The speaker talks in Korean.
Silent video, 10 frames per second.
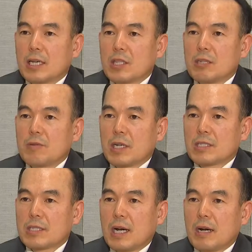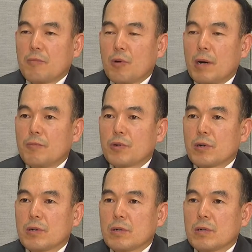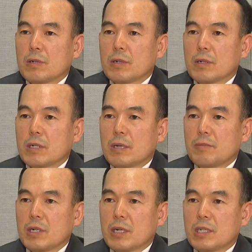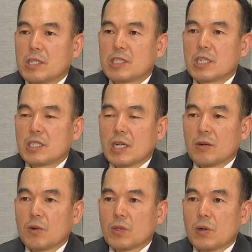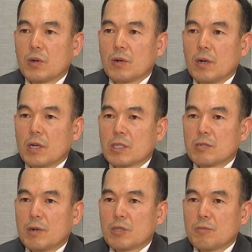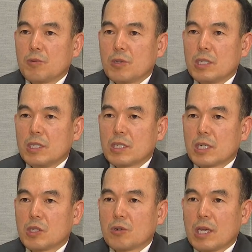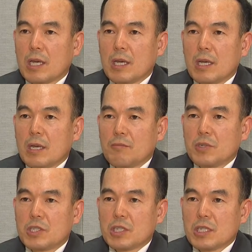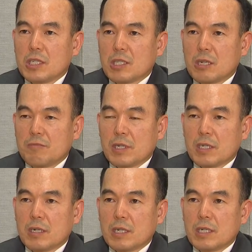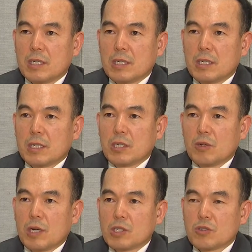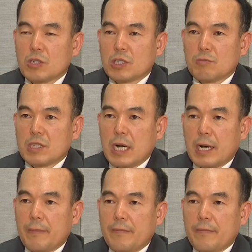액티브엑스나 보안 프로그램 등을 설치하지 않고도 스마트폰 인증을 통해 피씨 인터넷 뱅킹을 이용할 수 있습니다.